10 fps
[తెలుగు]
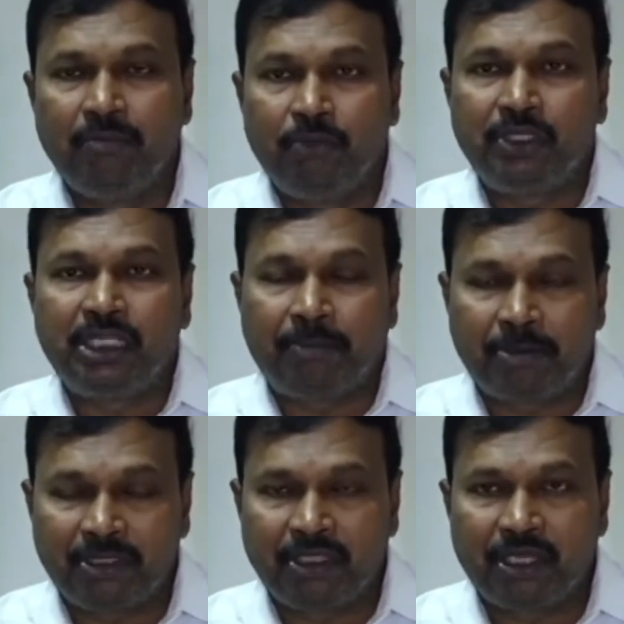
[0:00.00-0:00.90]
పూర్తి
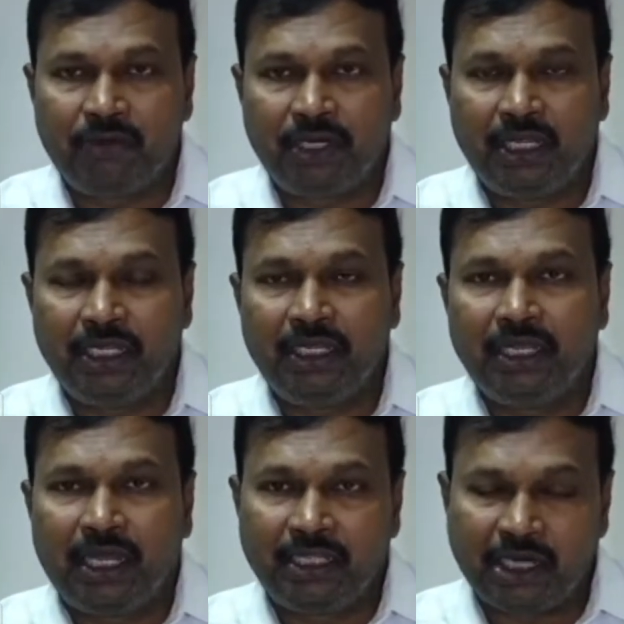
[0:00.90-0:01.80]
అప్రమత్తగా ఉండాలి
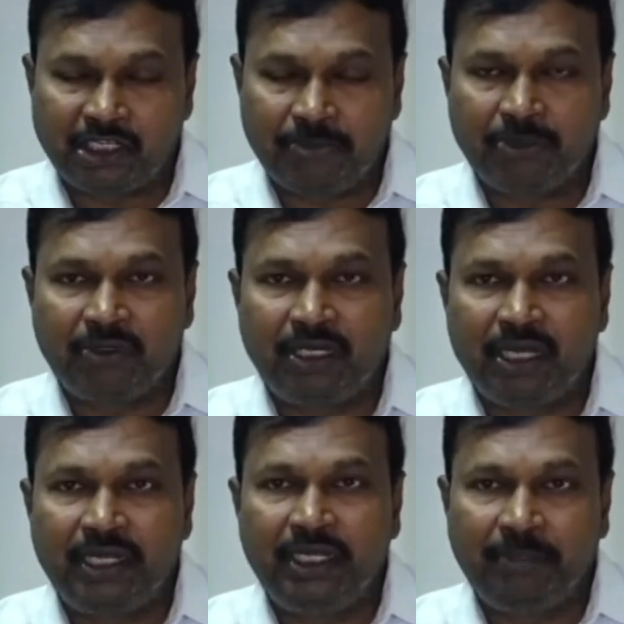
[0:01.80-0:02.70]
అది రాష్ట్ర ప్రభుత్వం
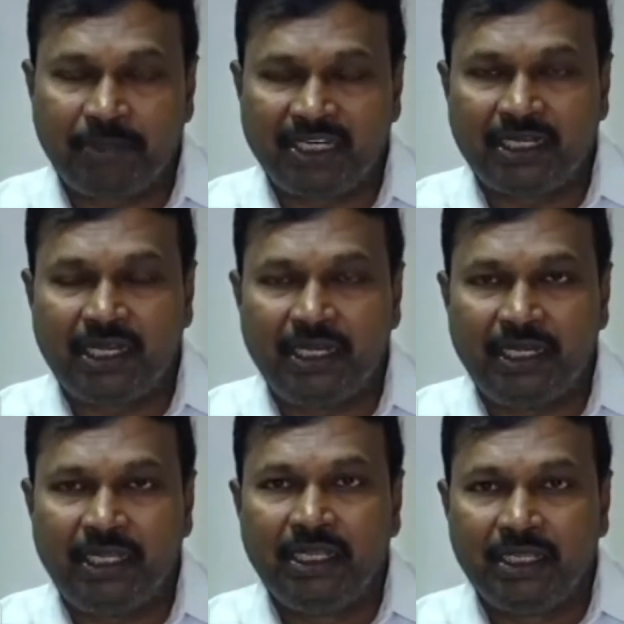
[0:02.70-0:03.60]
కానివ్వండి ప్రజలు
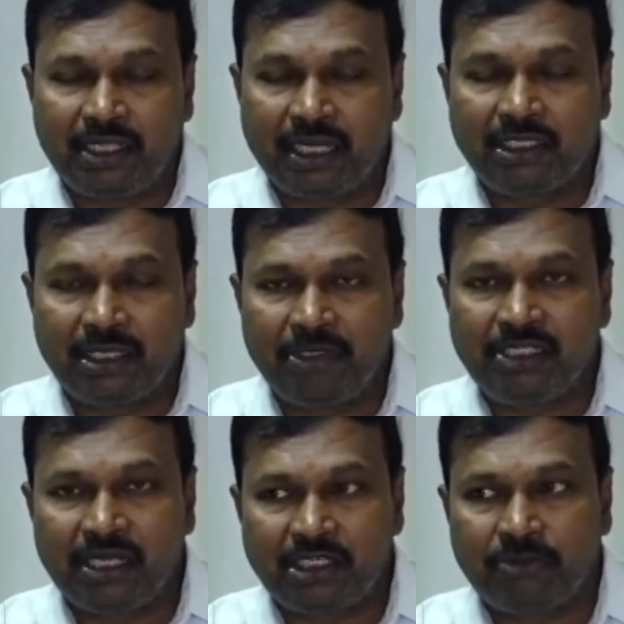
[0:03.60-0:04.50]
కానివ్వండి దానికి
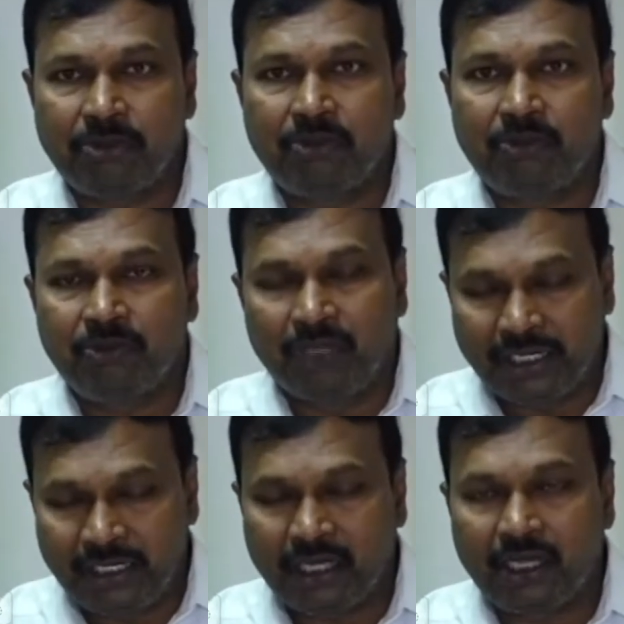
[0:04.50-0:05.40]
సంబంధించి రాష్ట్ర ప్రభుత్వం
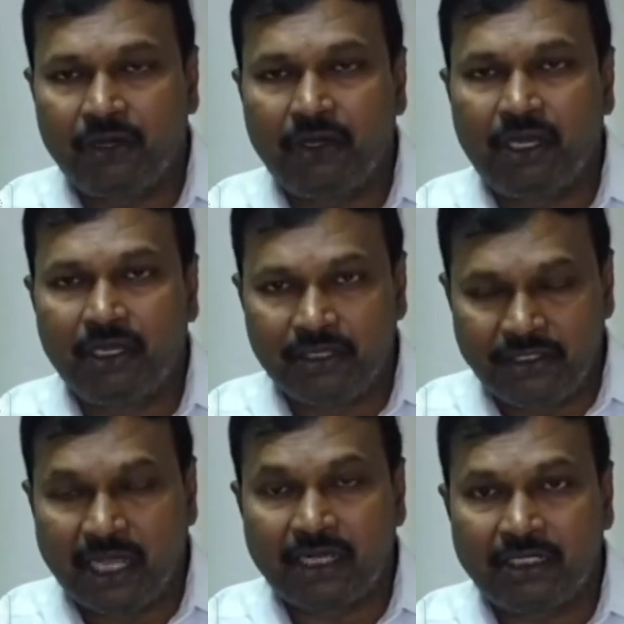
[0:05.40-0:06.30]
అన్ని రకాలుగా
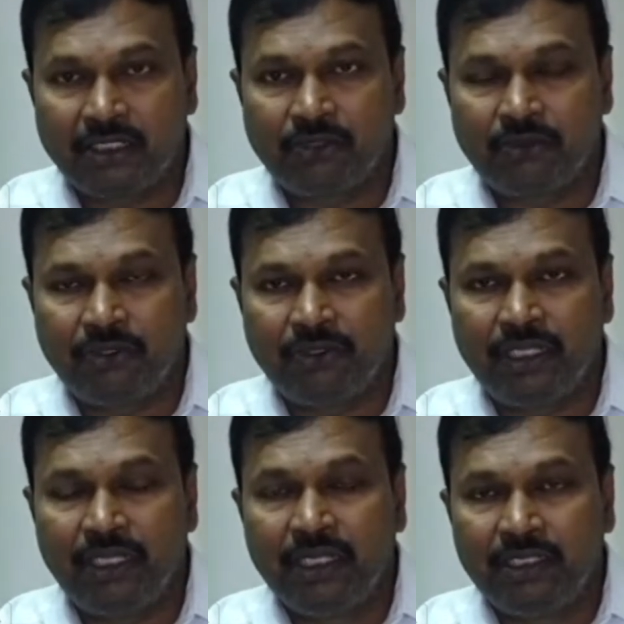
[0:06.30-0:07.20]
జాగ్రత్తలు
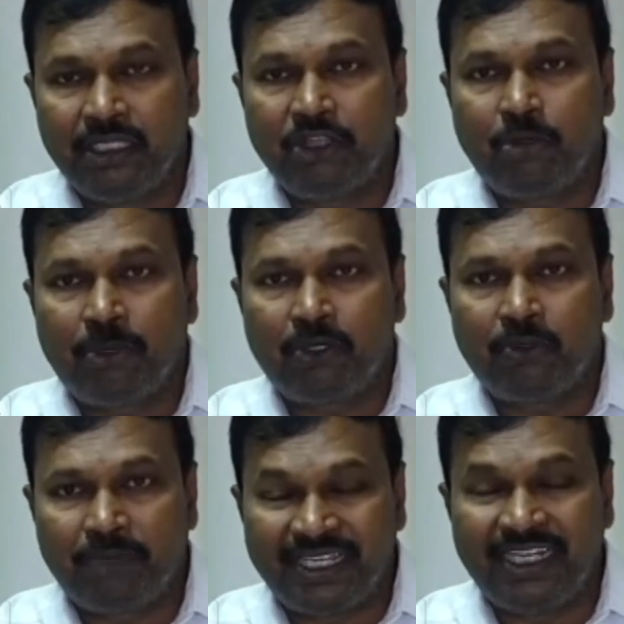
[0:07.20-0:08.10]
తీసుకుంటుంది దీంతోపాటు
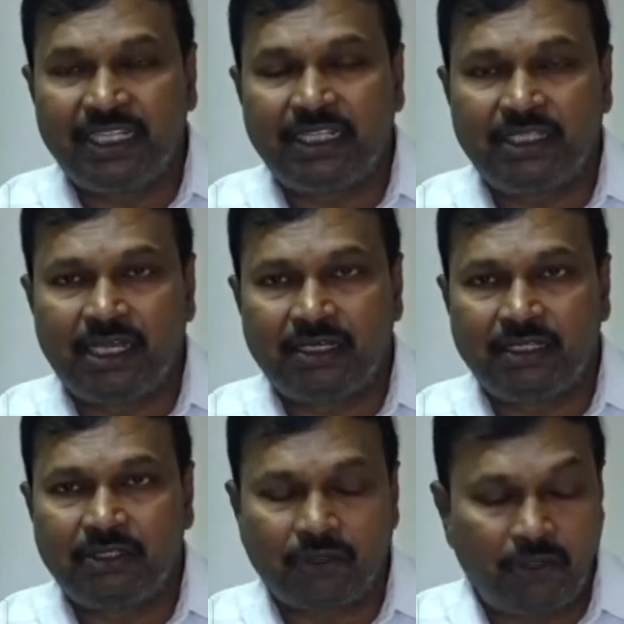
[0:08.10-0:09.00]
ప్రజలు ఏదైతే
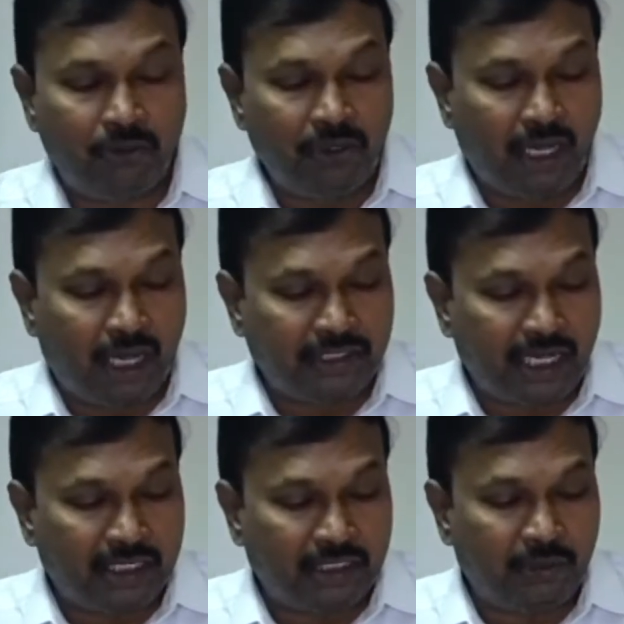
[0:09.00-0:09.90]
జాగ్రత్తలు తీసుకోవాలో ఆ
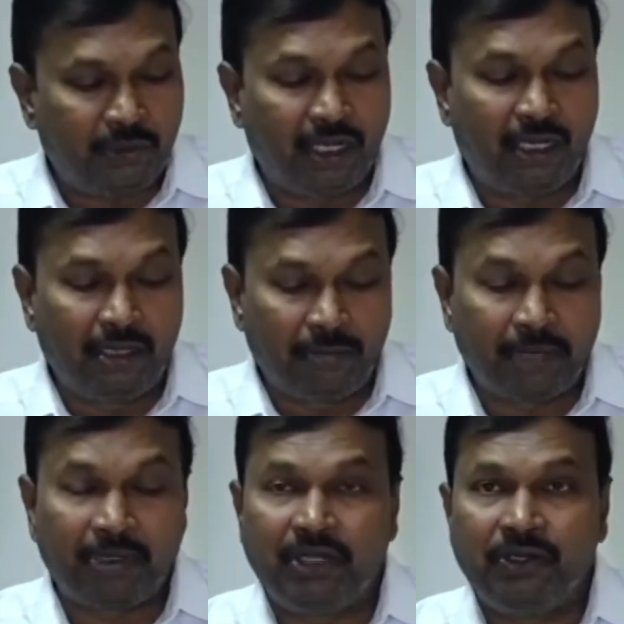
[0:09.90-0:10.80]
జాగ్రత్తలను కూడా
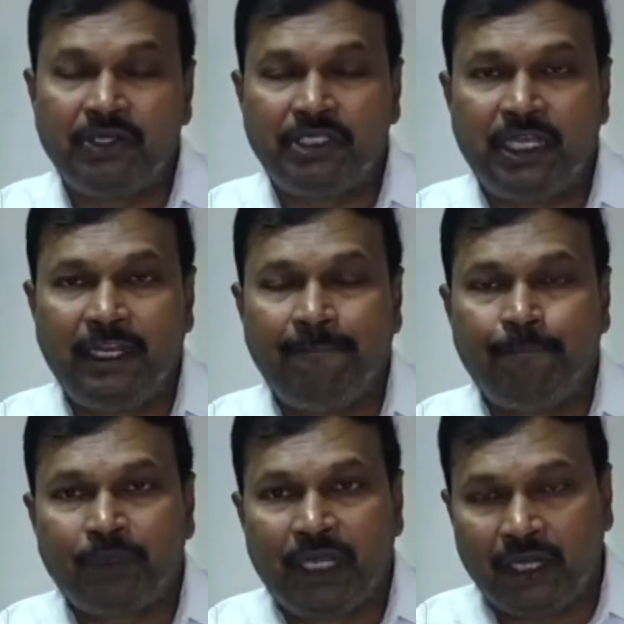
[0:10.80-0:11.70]
మనం కంటిన్యూ చేయాలి
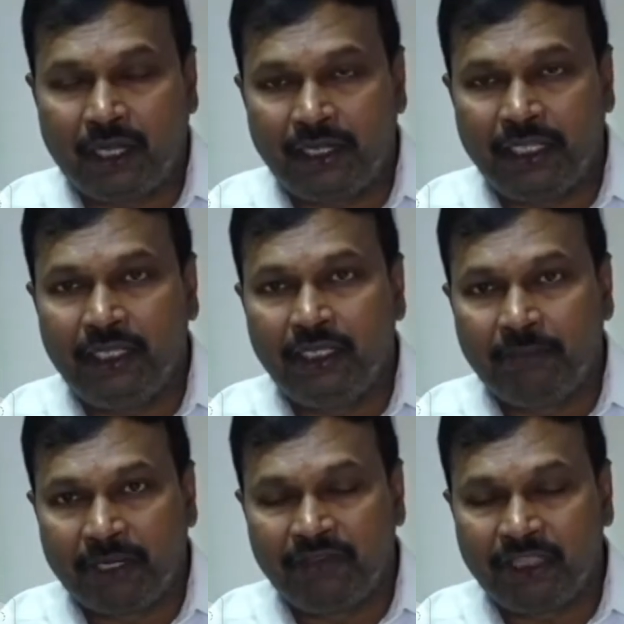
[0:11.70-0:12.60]
అండ్ ఆల్రెడీ
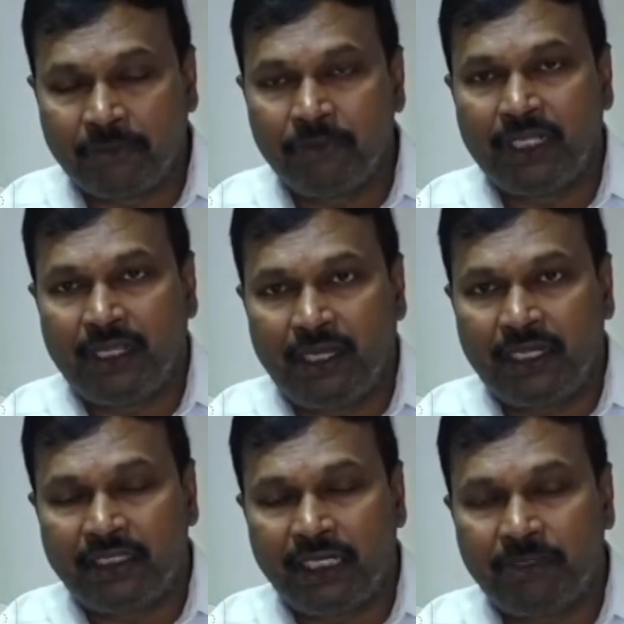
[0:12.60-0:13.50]
మనం ఇంతకుముందే
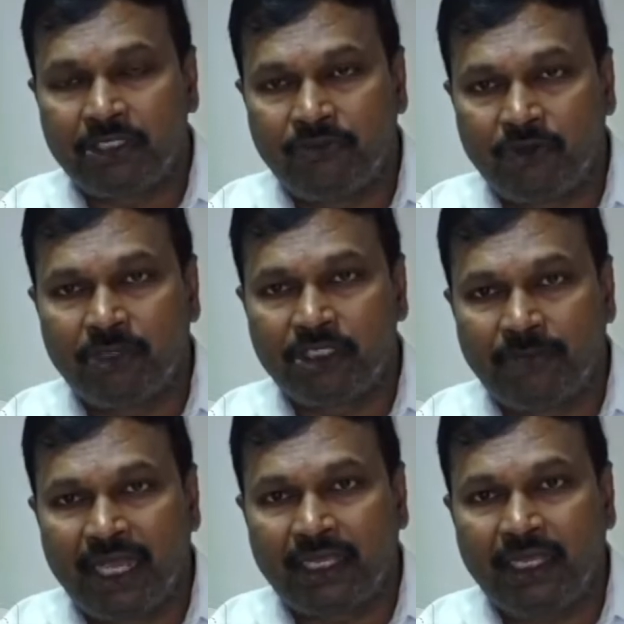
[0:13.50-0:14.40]
అంటే త్రీ మంత్స్ ఫోర్ మంత్స్
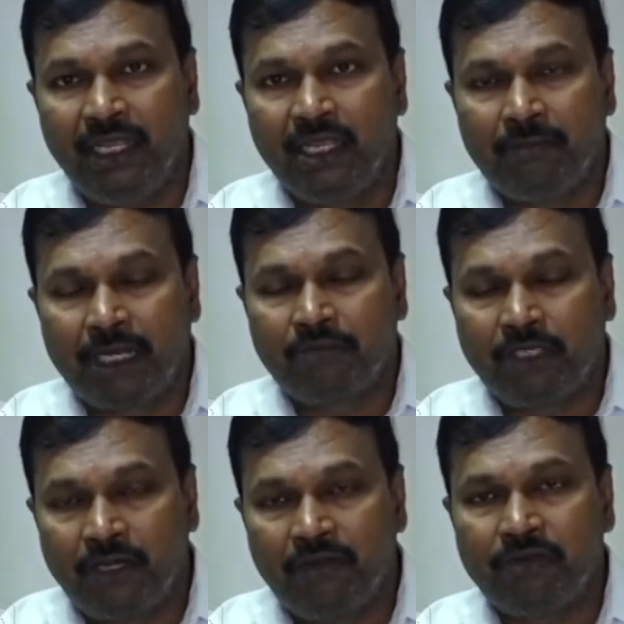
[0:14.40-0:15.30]
బ్యాక్ అయ్యి మనం
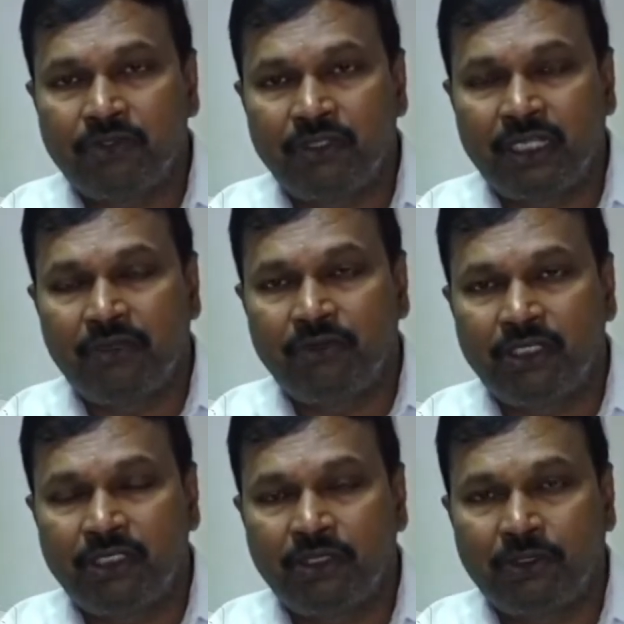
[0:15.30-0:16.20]
థర్డ్ వేవ్ వస్తుందనే
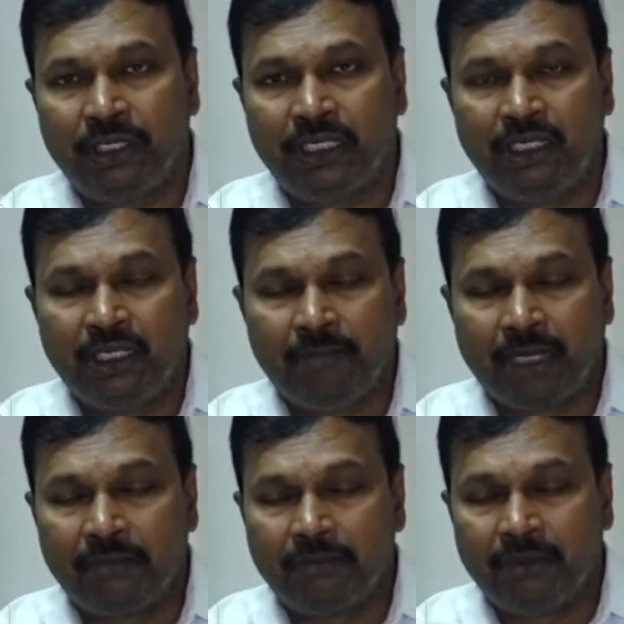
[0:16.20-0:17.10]
ఉద్దేశంతో
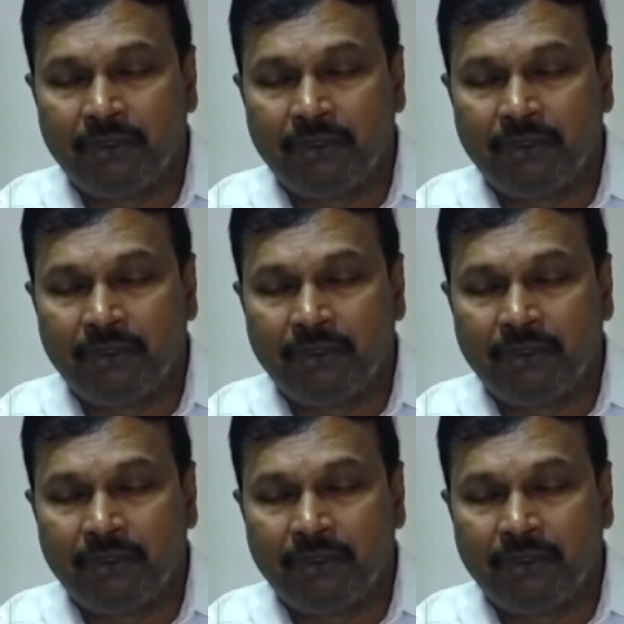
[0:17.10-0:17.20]
మనం